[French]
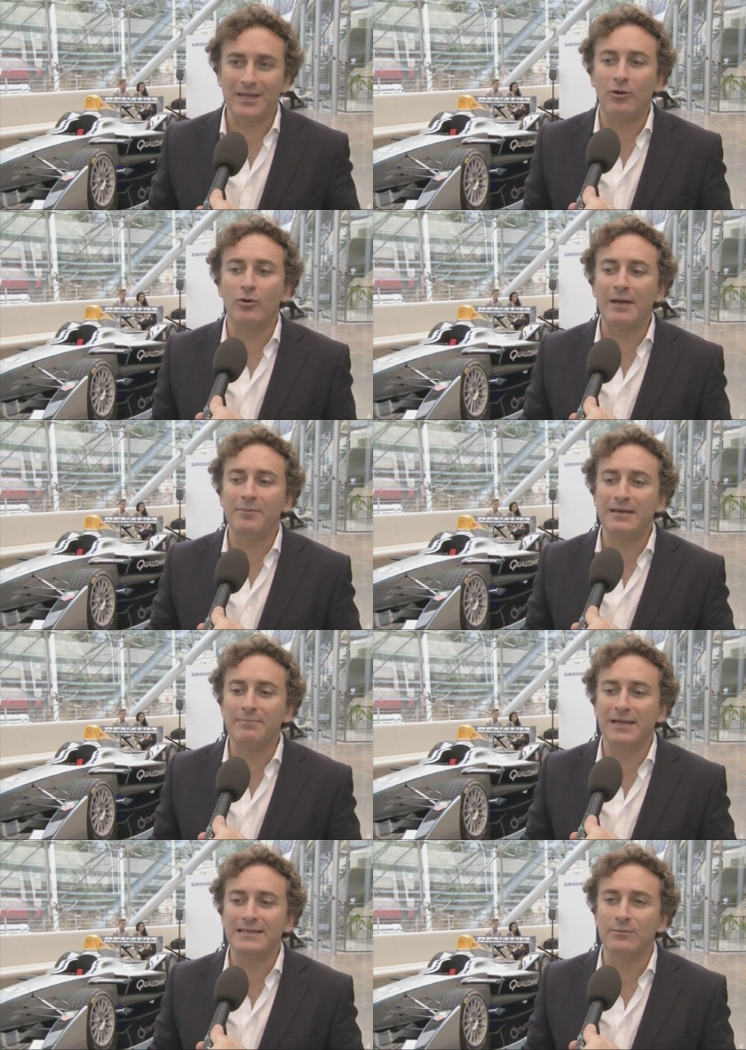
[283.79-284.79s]
Alors on a pris
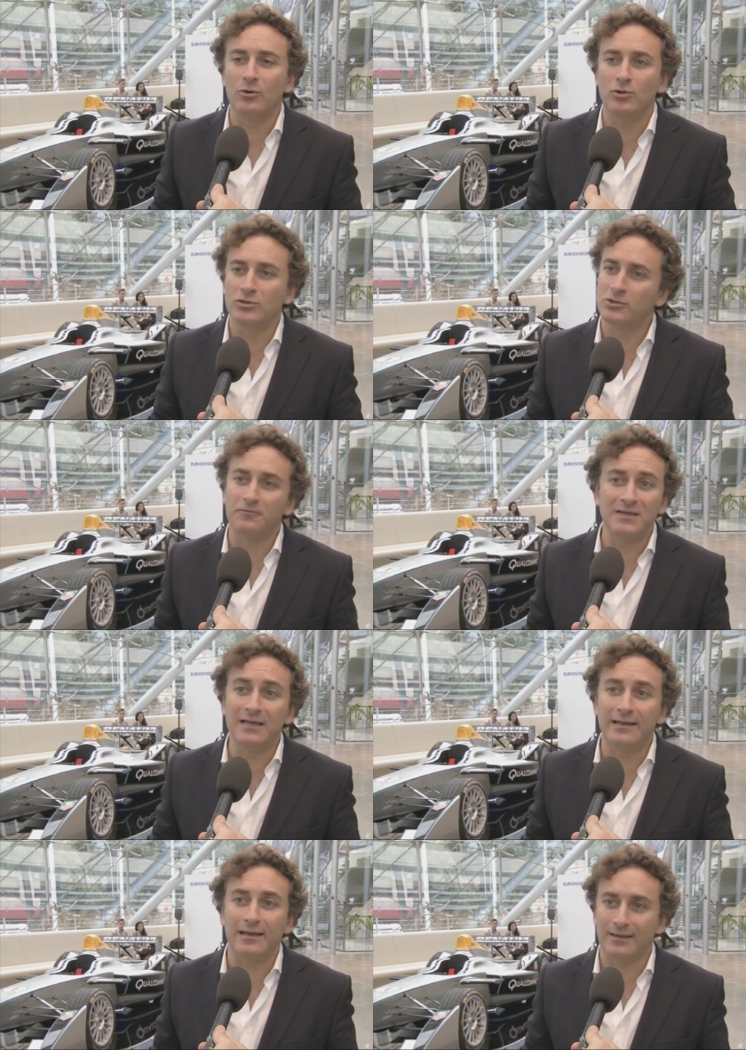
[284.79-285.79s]
pratiquement, sauf
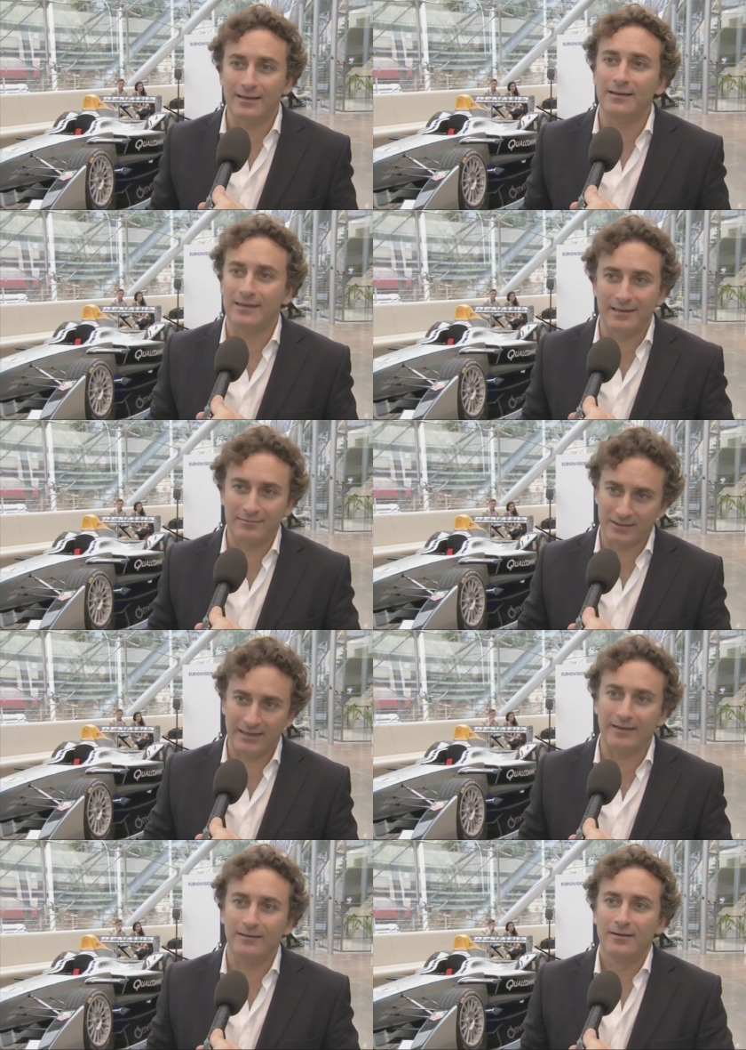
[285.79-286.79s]
Tilke, qui, est
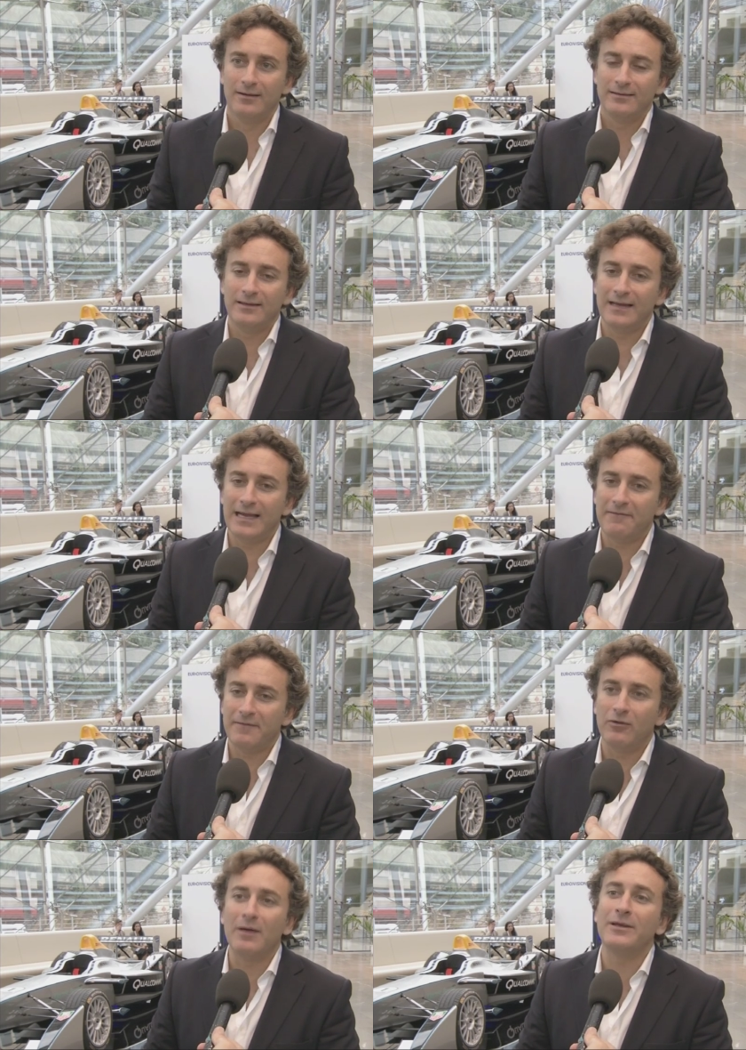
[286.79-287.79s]
très dédié à la
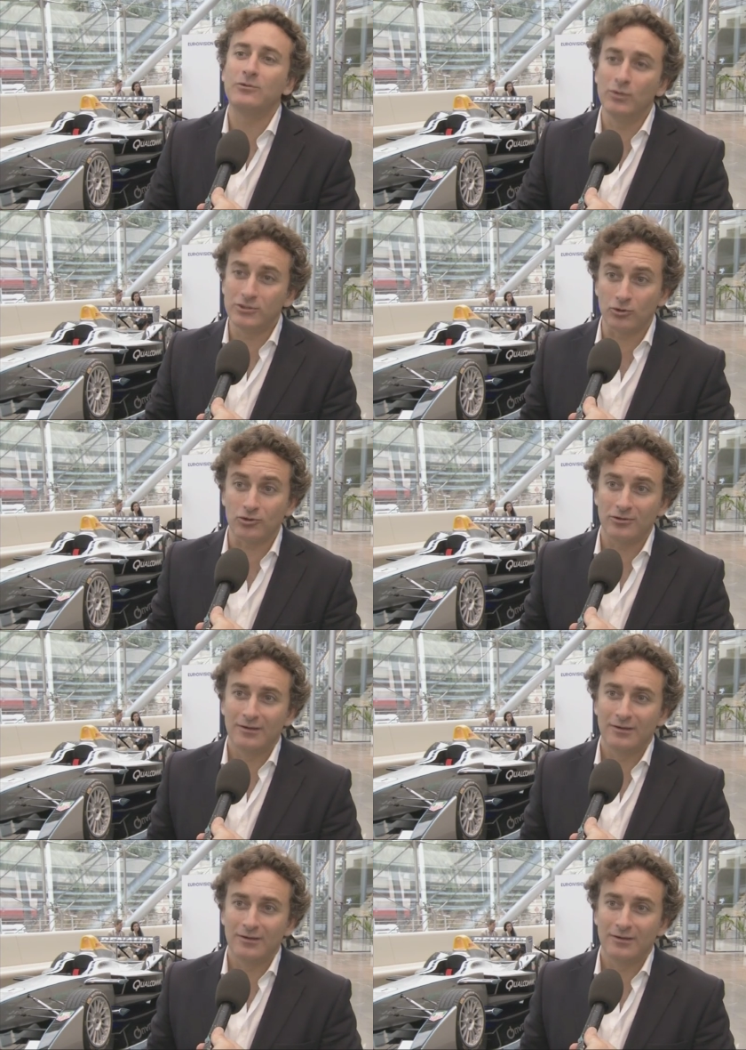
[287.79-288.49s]
F1, on a pris tous les autres